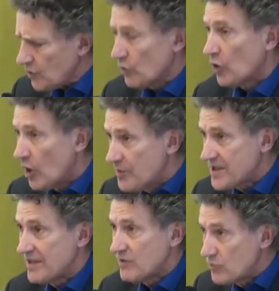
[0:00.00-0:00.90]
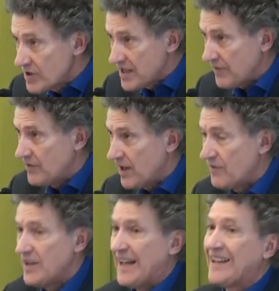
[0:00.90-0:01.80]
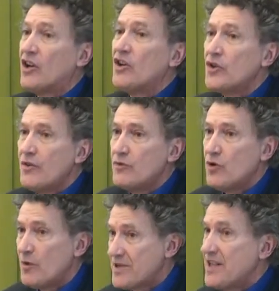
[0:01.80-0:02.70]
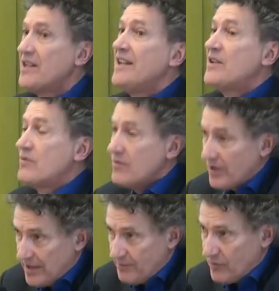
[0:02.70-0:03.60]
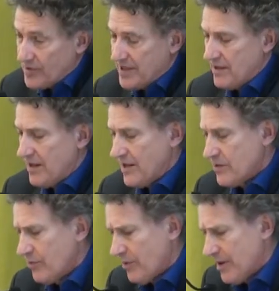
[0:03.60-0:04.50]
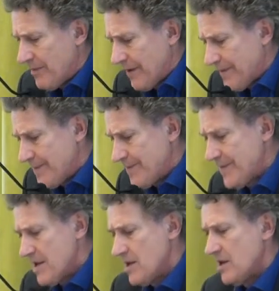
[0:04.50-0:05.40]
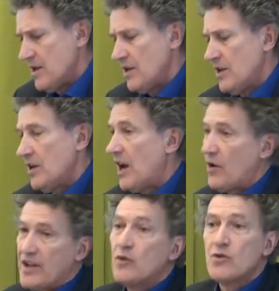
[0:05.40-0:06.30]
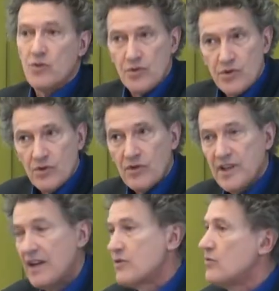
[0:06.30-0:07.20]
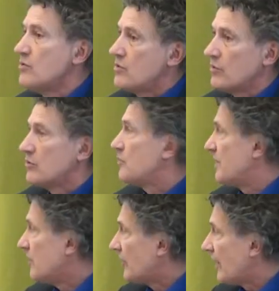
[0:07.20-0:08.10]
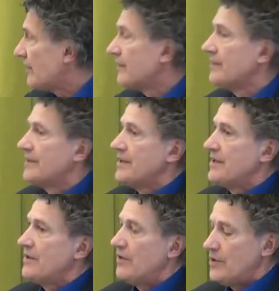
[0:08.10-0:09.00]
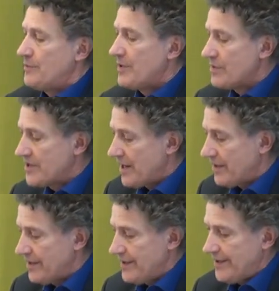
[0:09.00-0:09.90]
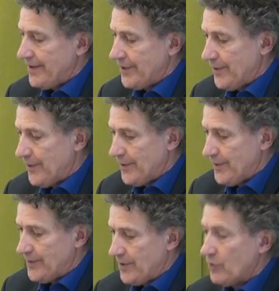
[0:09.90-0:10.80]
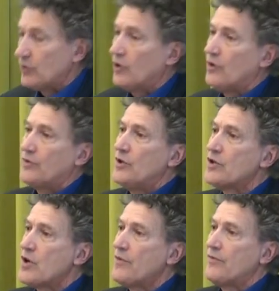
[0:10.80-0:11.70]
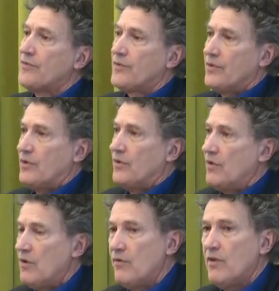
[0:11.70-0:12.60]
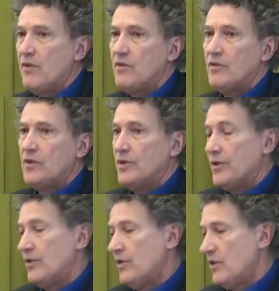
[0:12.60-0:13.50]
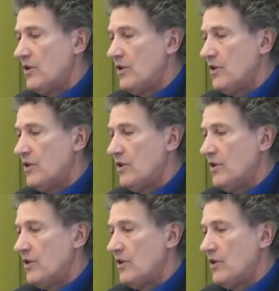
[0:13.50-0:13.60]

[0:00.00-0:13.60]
Donc Hobbes, toute la, la grande œuvre de Hobbes est une réponse à ce problème-là. Alors il y a d'autres solutions. Il y a la solution de Spinoza. Euh, Spinoza euh, est un autre grand philosophe. Euh,